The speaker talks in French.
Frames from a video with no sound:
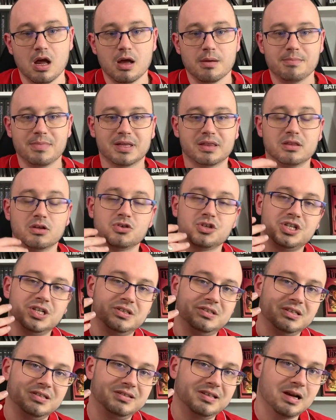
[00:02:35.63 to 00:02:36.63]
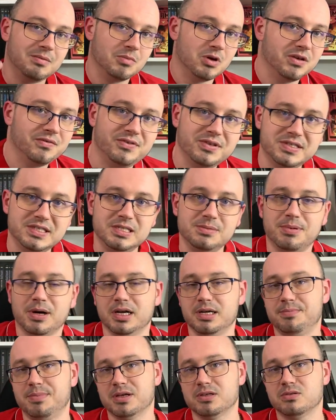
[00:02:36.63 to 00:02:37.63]
Maintenant, j'ai été tellement investi par
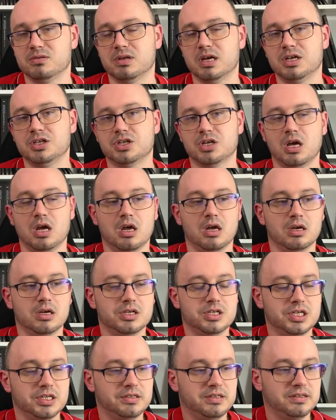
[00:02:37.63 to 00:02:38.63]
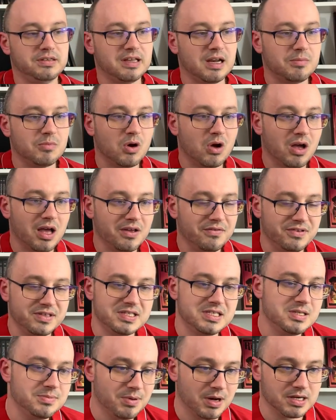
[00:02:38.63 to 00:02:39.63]
les personnages, j'ai été tellement
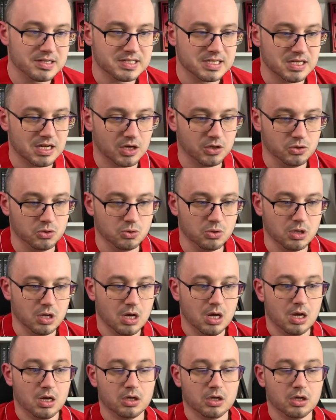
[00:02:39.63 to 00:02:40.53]
investi par le scénario,